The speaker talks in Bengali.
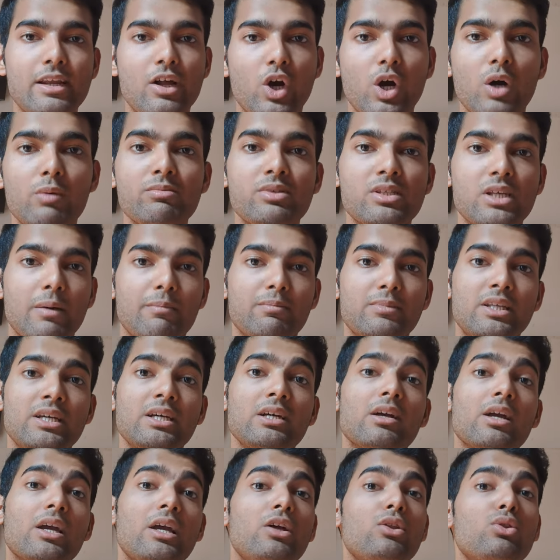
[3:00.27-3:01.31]
এরকম সামথিং
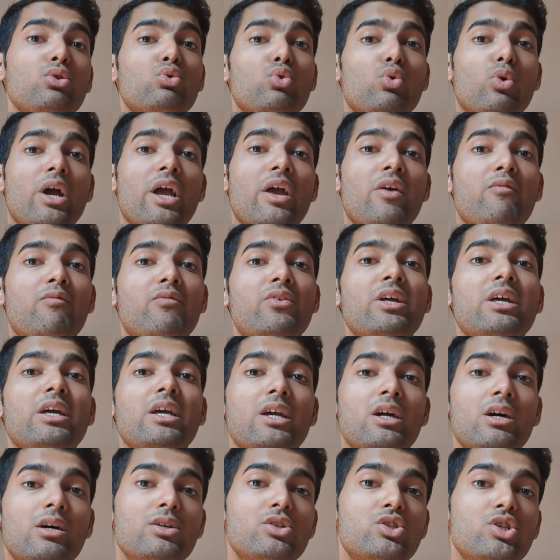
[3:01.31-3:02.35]
কিন্তু এভরি
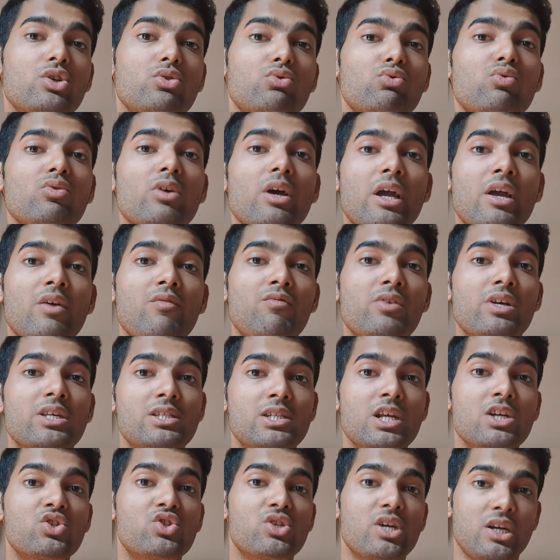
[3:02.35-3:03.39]
ইয়ার যেহেতু এই
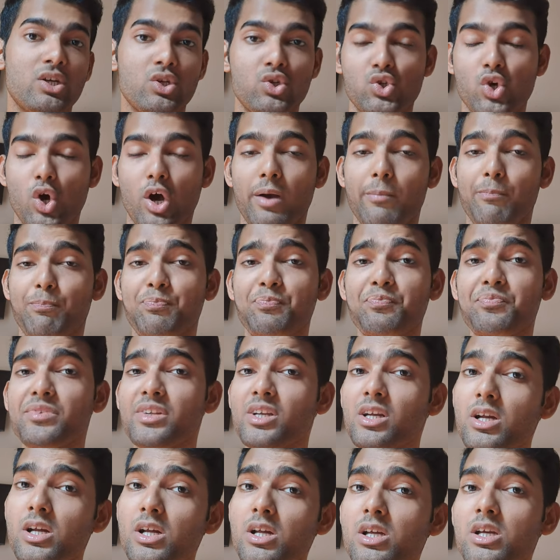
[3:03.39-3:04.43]
ফিজটা চেঞ্জ হয়
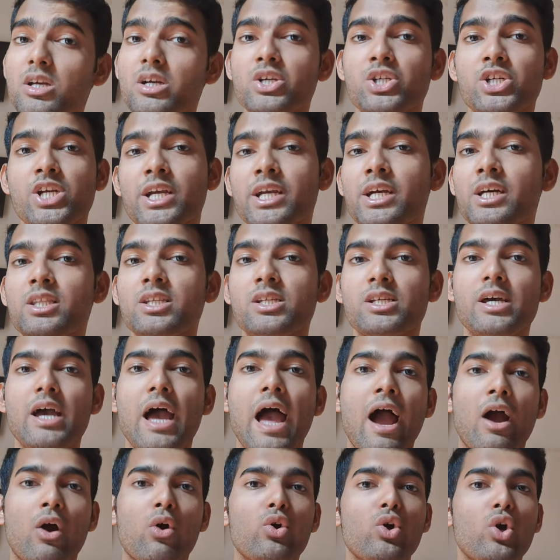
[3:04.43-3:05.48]
সেক্ষেত্রে
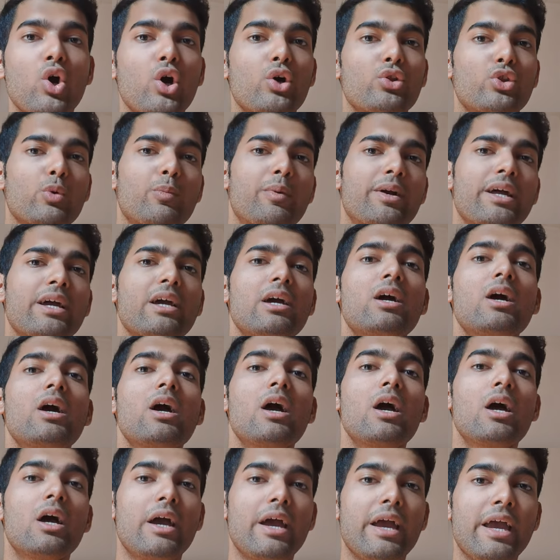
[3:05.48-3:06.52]
এখন হয়তো মানে
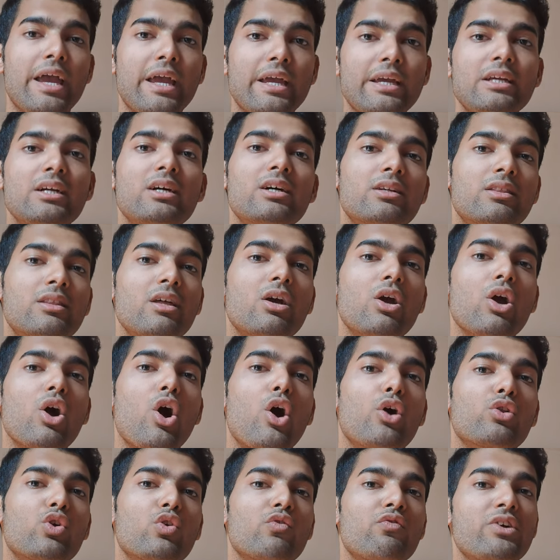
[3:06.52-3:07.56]
এই ইয়ার থেকে
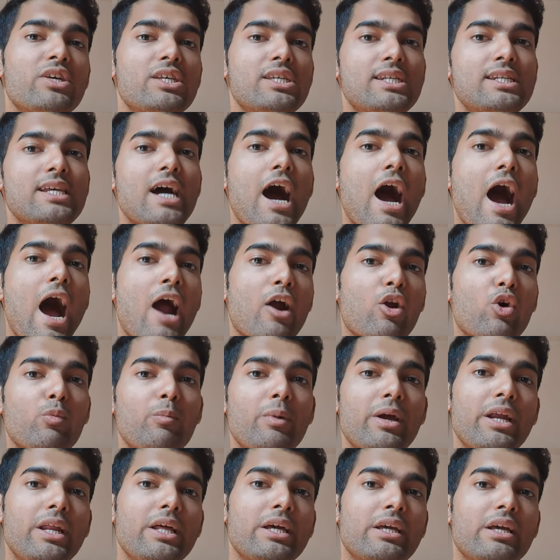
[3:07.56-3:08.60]
হয়তো ফিজটা আরও
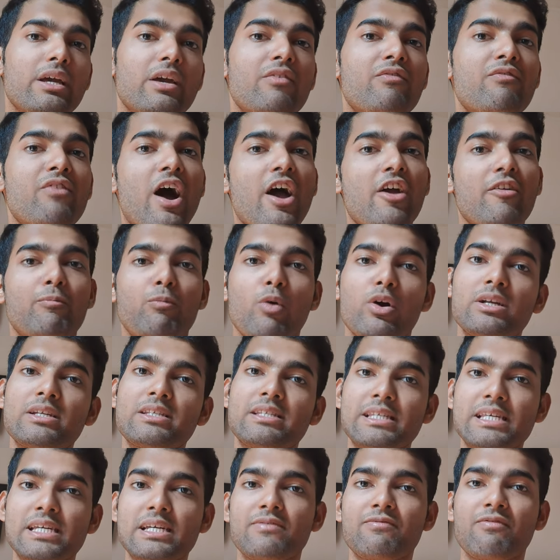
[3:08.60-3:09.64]
বেড়ে গিয়ে ফাইভ পয়েন্ট
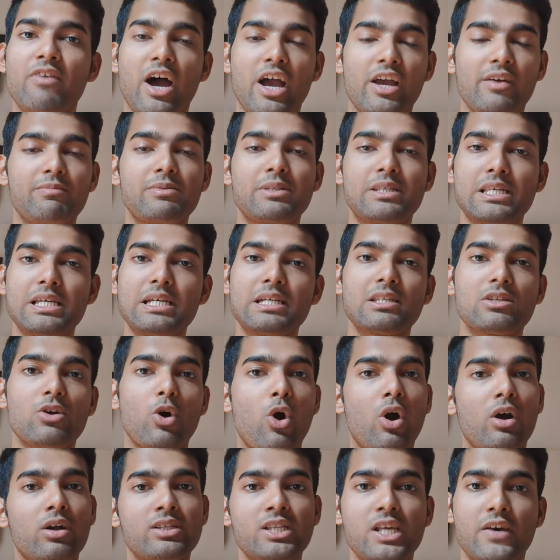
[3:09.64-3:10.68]
সিক্স ফাইভ সিক্স
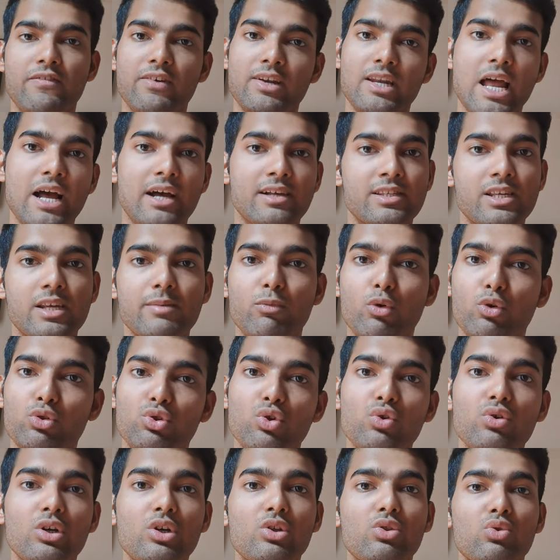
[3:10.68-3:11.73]
অর সেভেন ল্যাক্সের
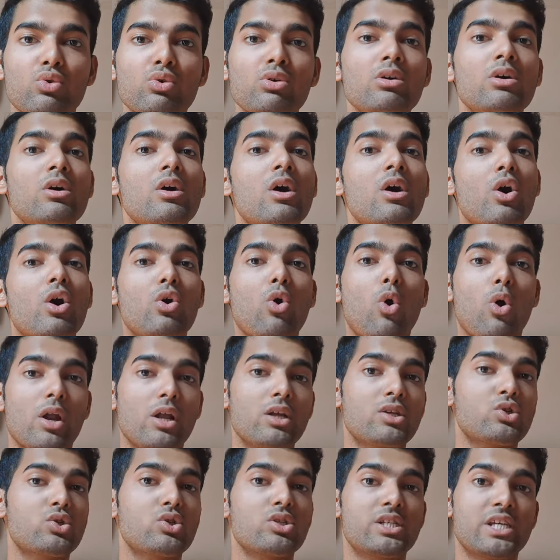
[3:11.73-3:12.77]
মধ্যেও কিন্তু
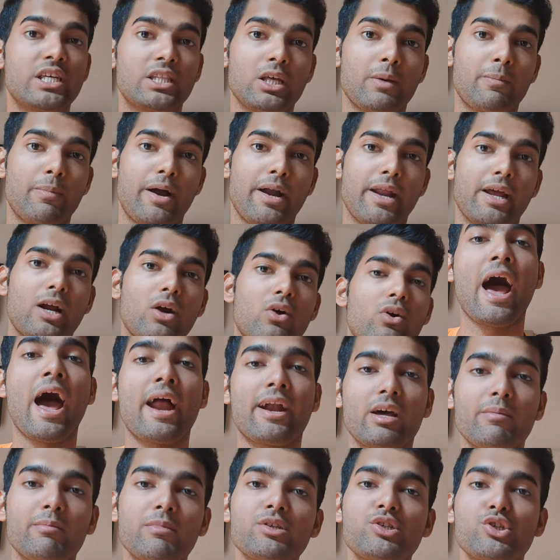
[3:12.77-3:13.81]
কলেজ যেতে পারে কারণ
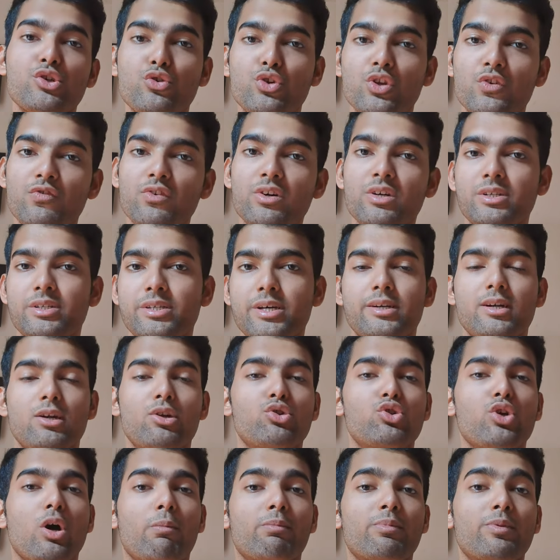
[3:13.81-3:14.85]
অ্যাডামাস ইউনিভার্সিটির
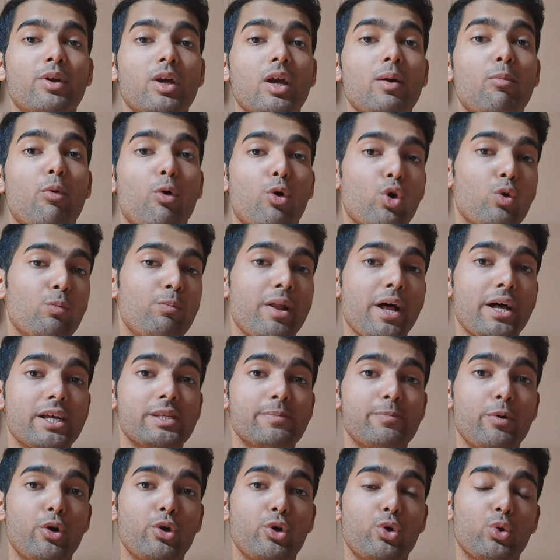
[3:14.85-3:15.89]
সব থেকে বড় প্লাস
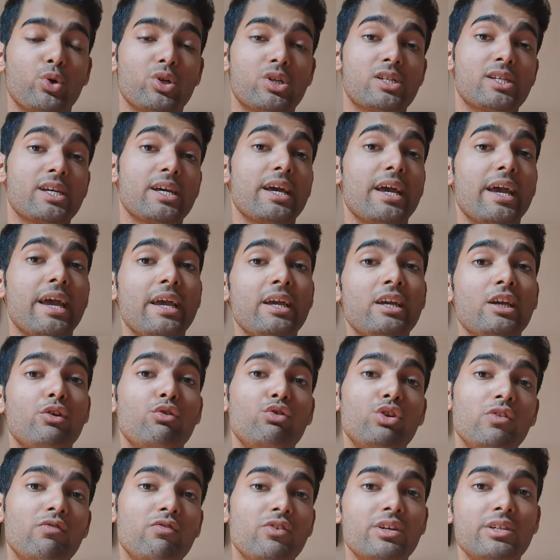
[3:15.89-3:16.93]
পয়েন্ট হচ্ছে এই
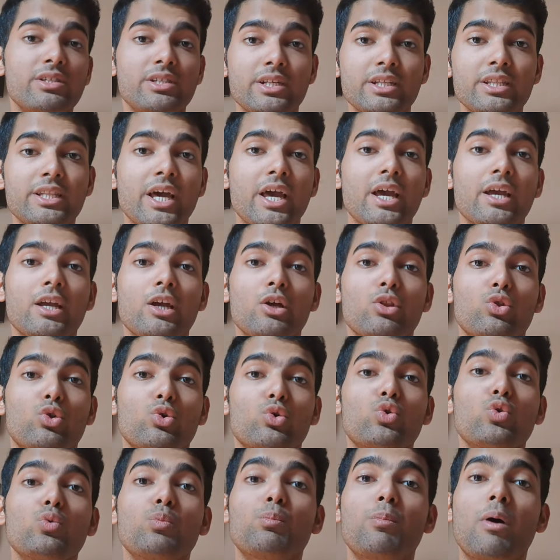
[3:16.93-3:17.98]
ইউনিভার্সিটি থেকে কিন্তু
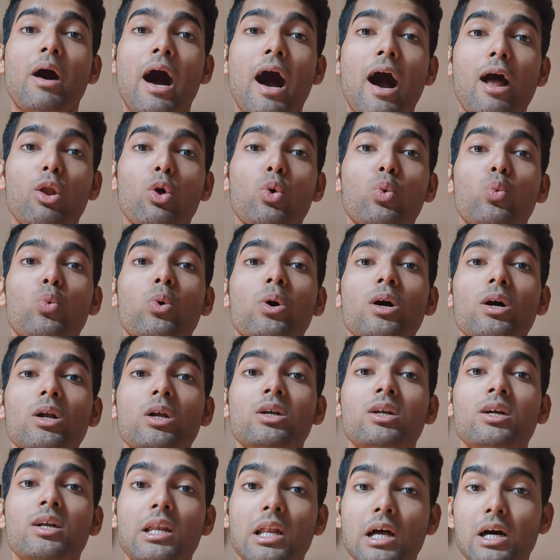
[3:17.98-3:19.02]
খুব ভালো
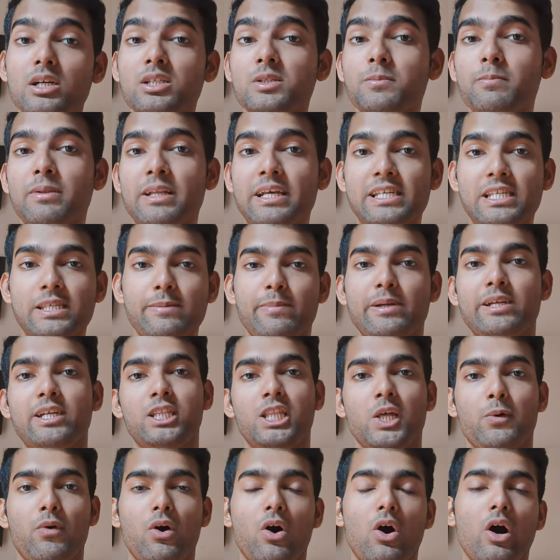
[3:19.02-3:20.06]
ওয়ার্ল্ড ক্লাস প্লেসমেন্ট
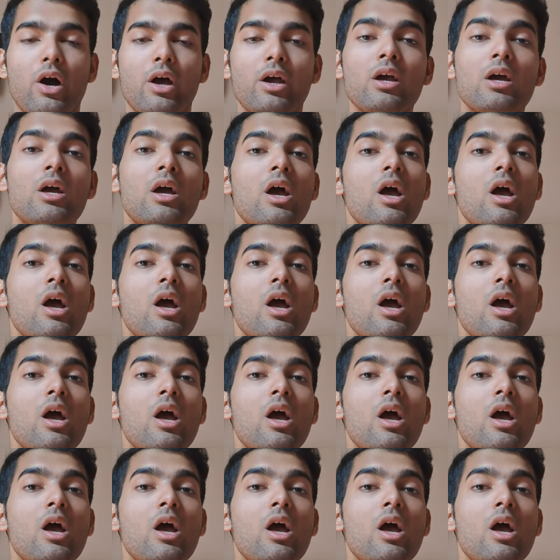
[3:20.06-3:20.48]
দেওয়া হয়